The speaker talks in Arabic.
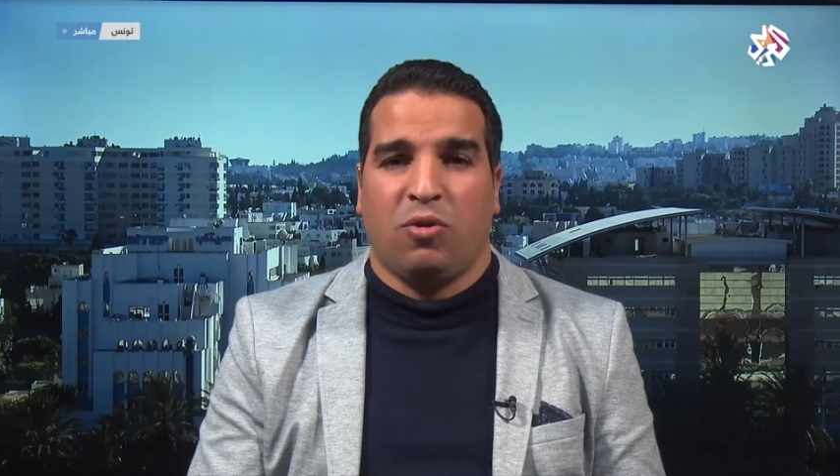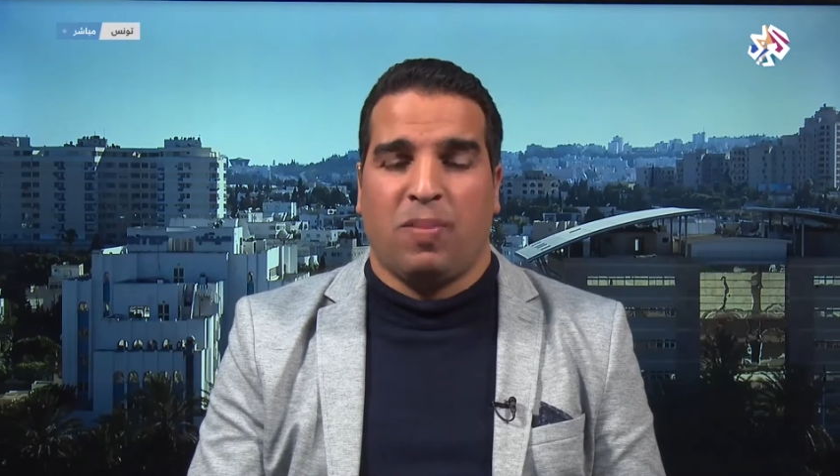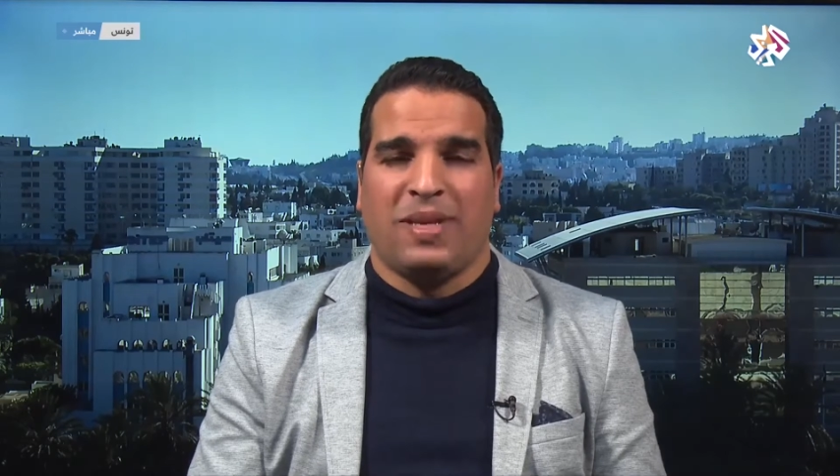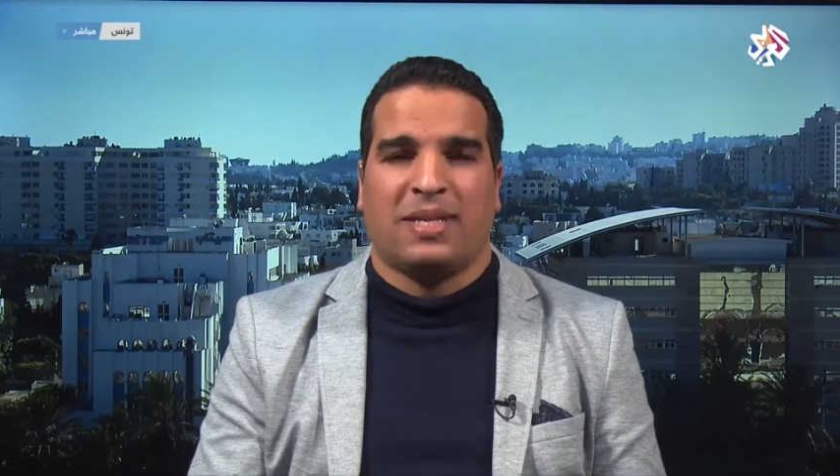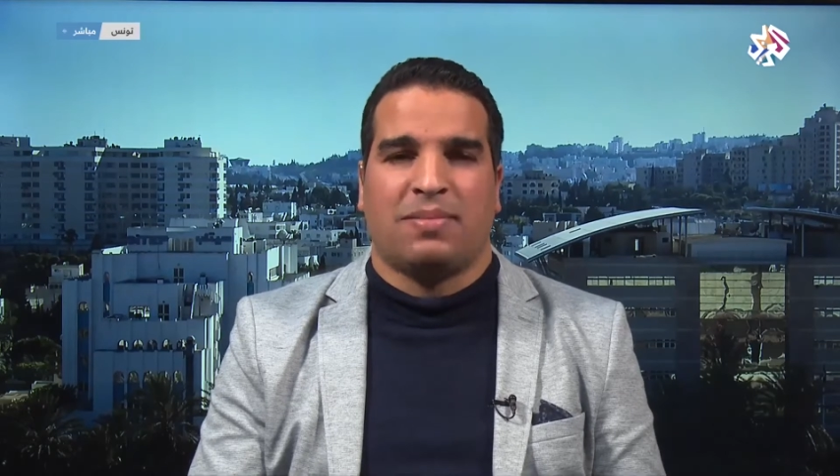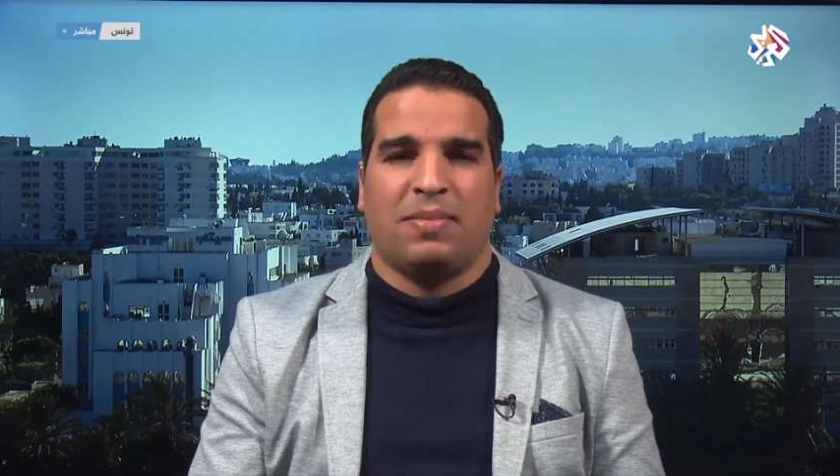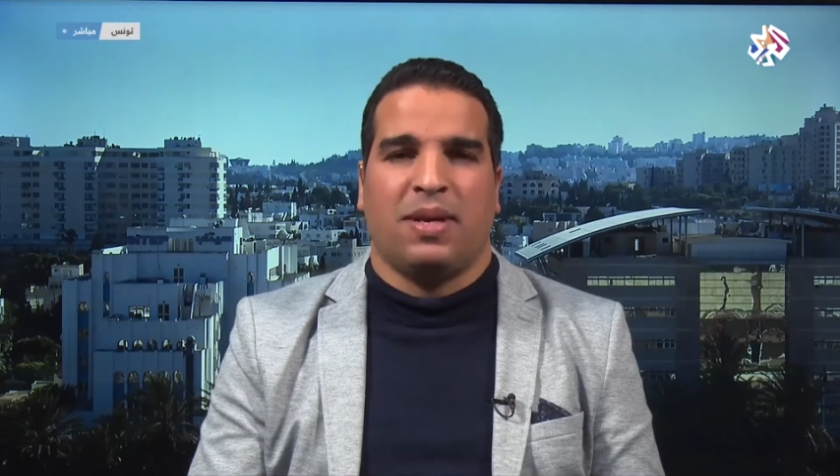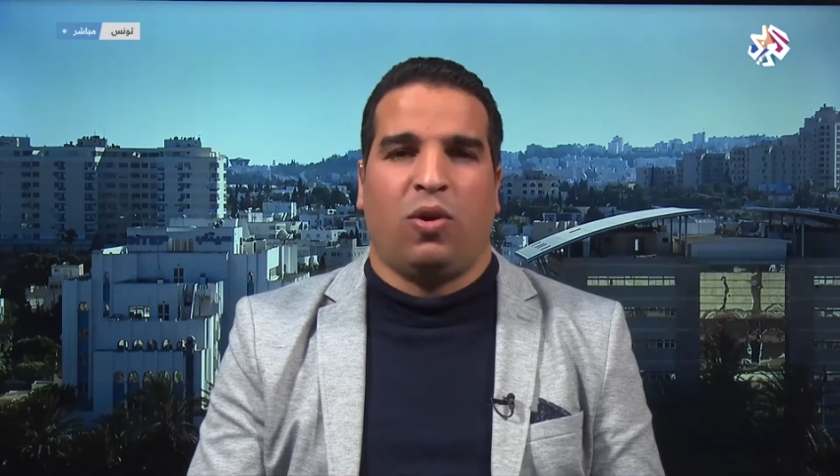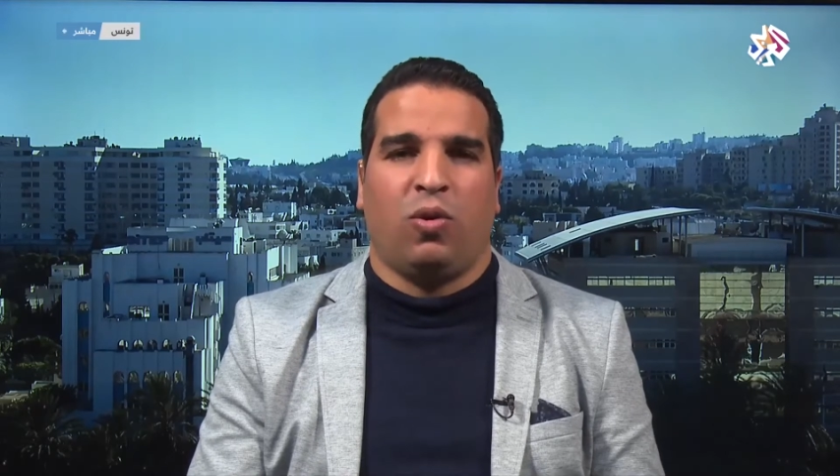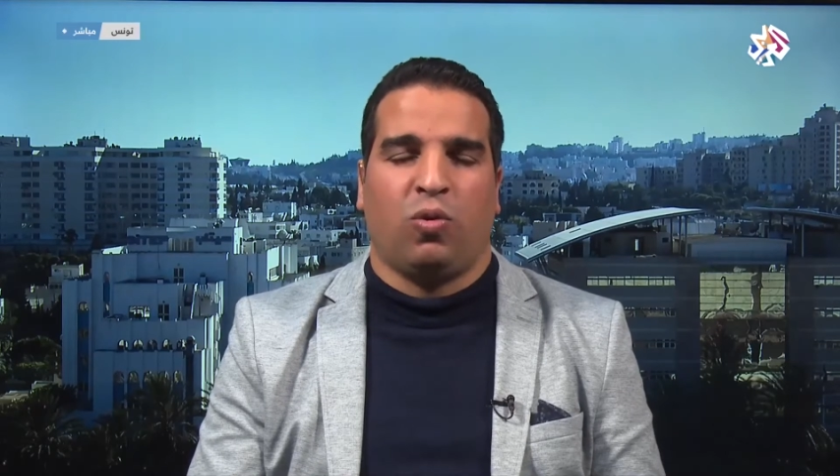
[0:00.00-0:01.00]
ومس
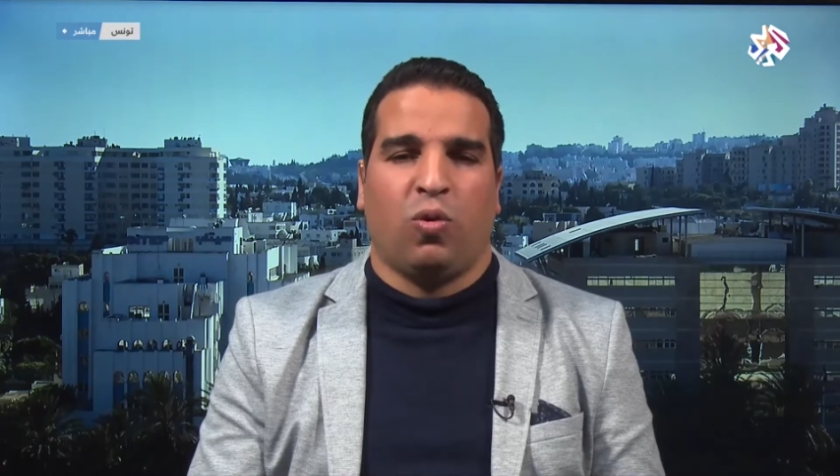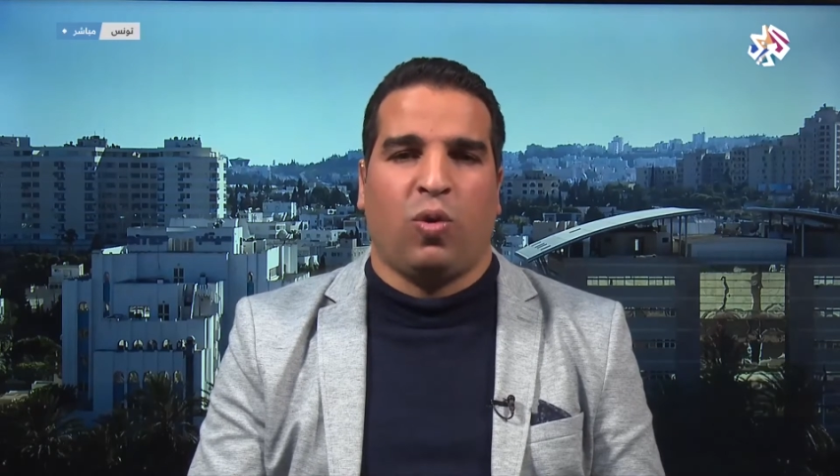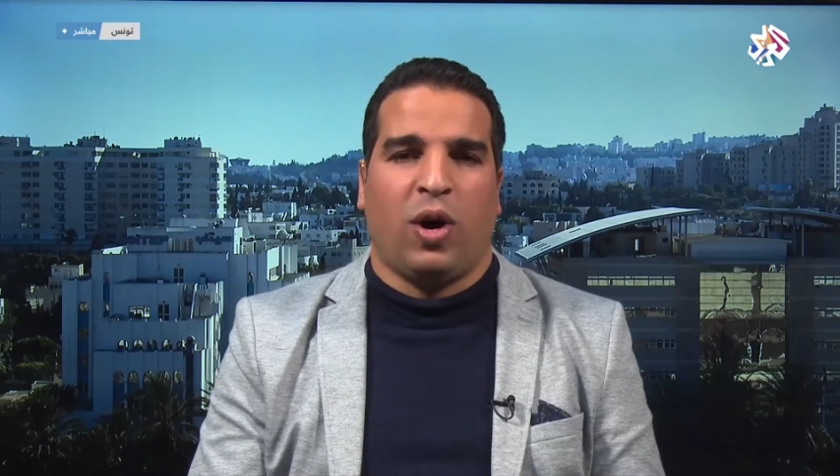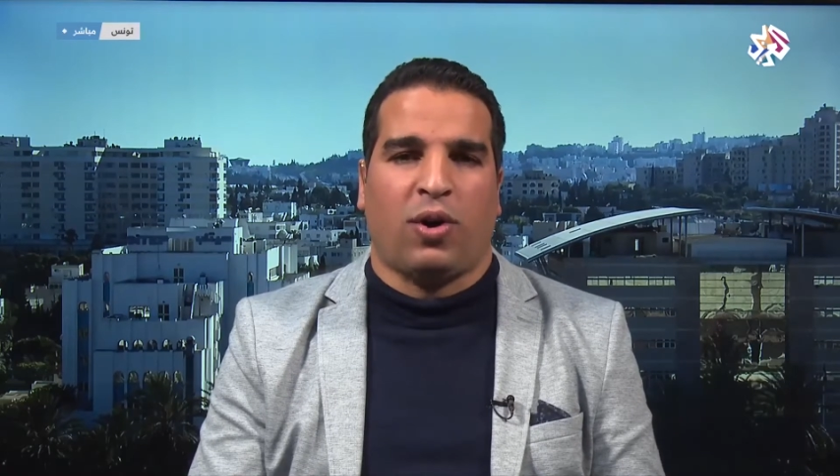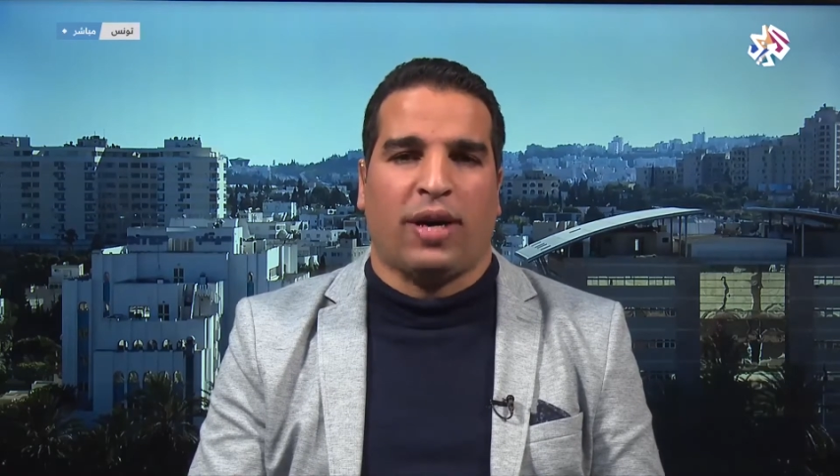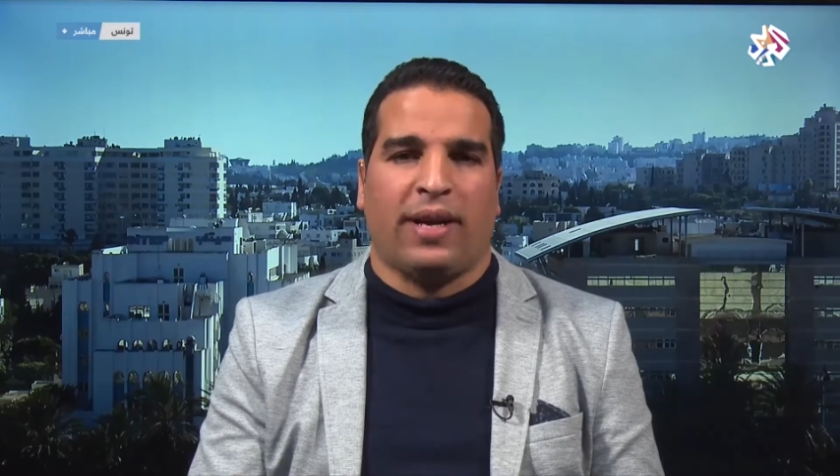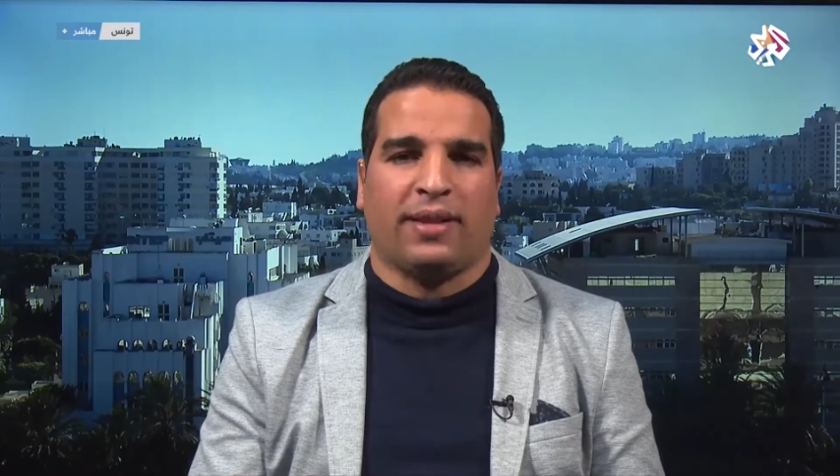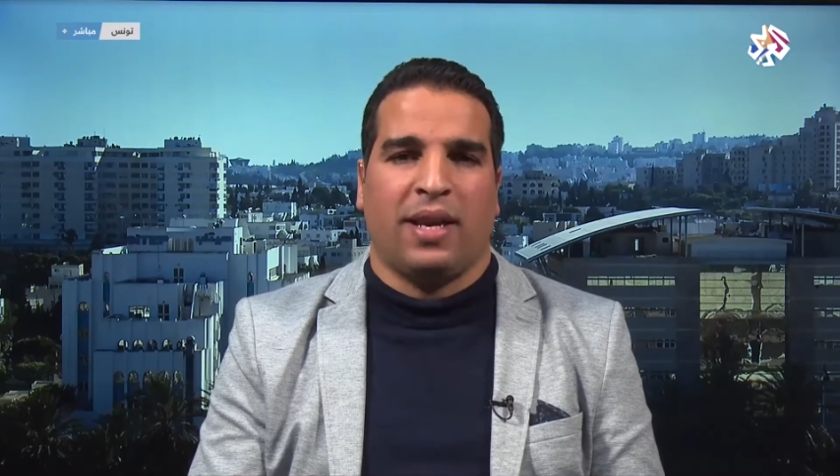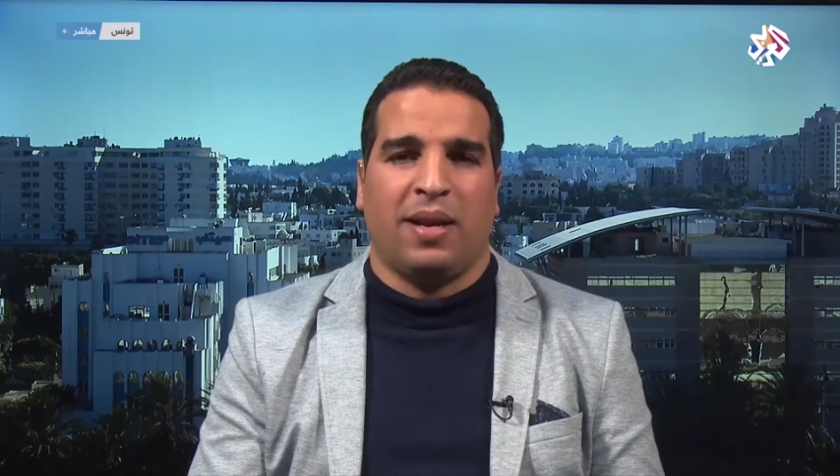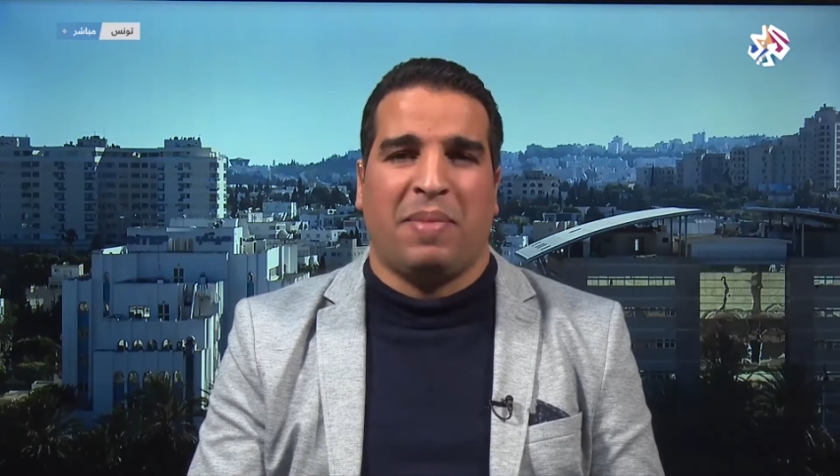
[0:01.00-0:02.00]
من حقوق
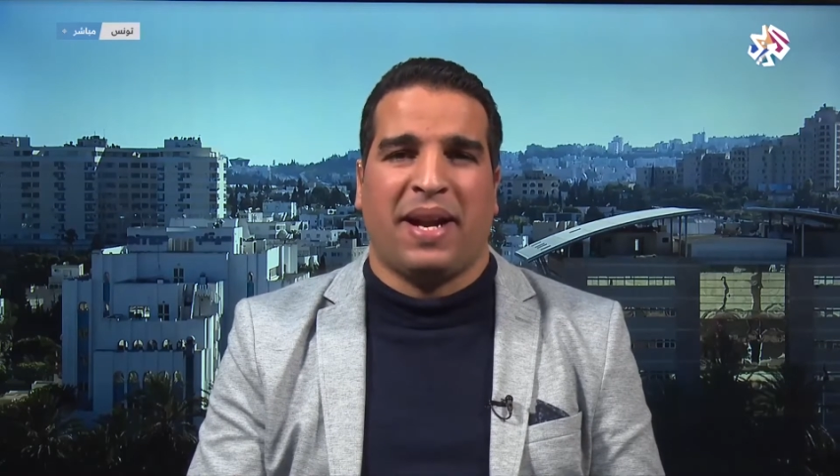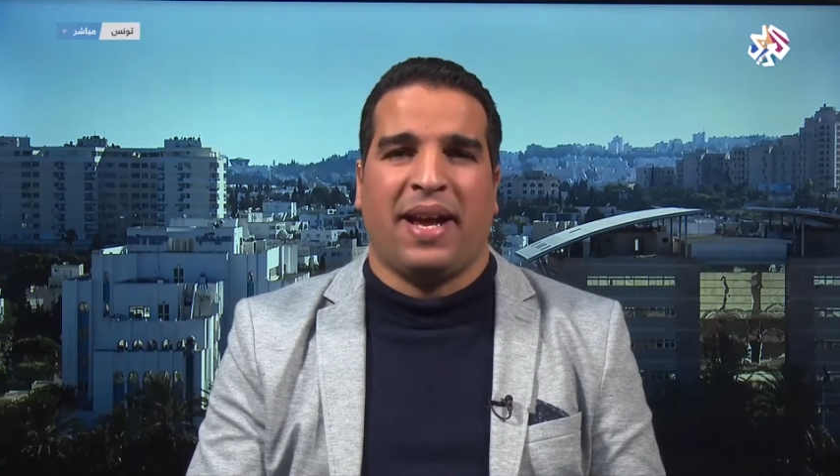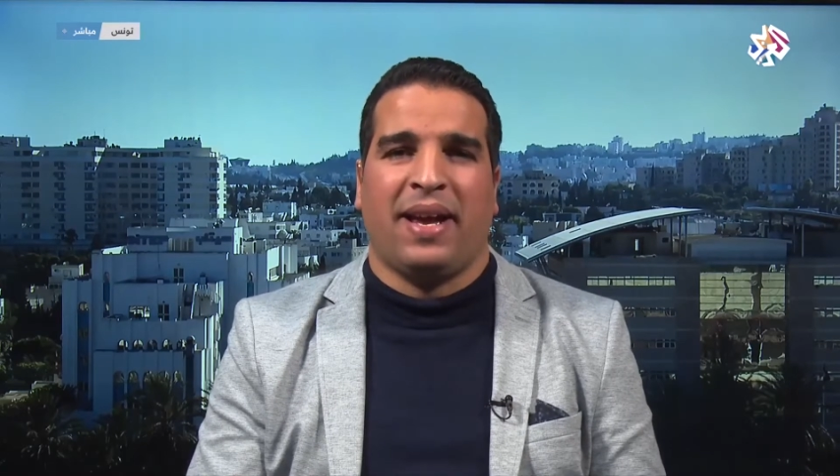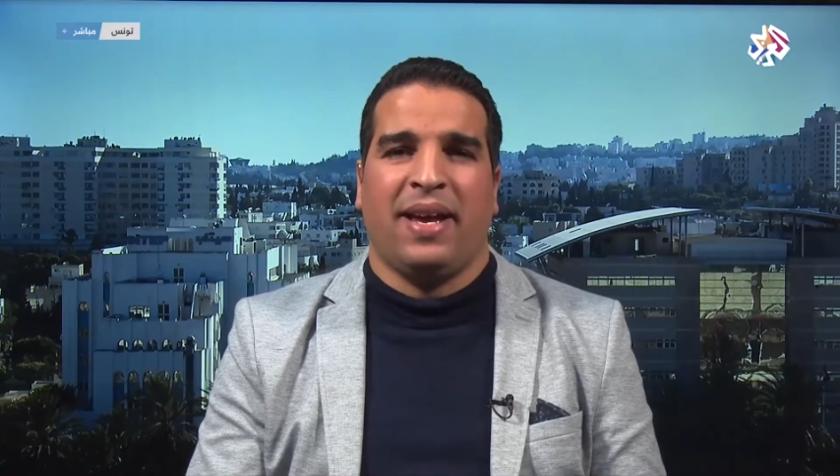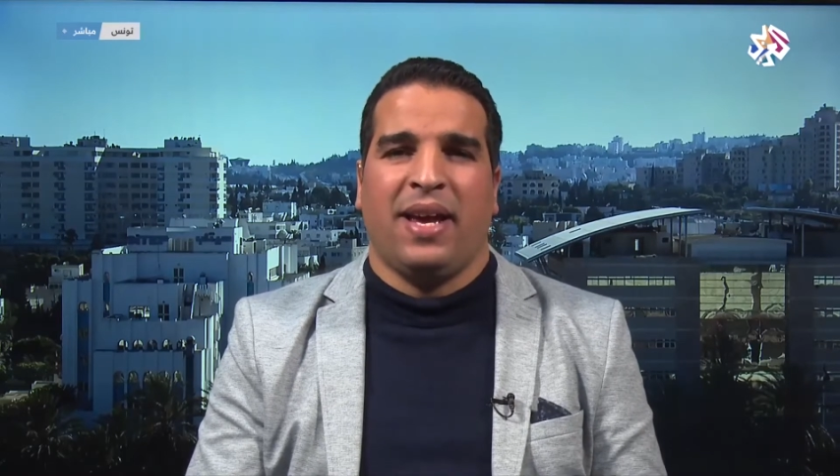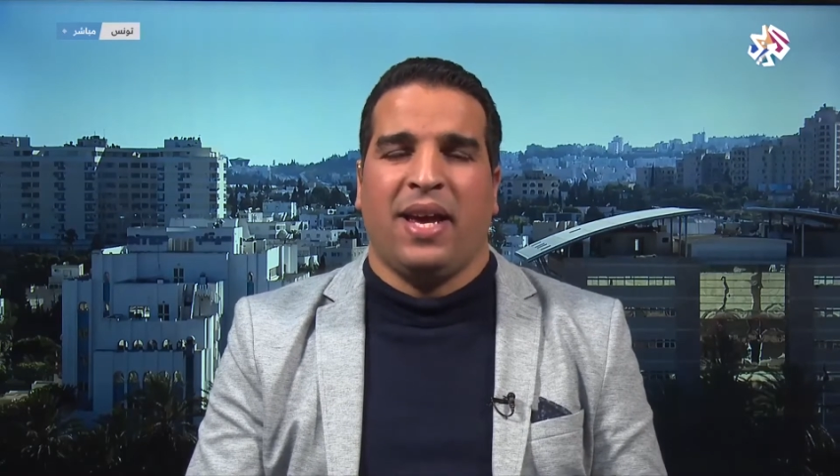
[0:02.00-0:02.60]
وحريات المرأة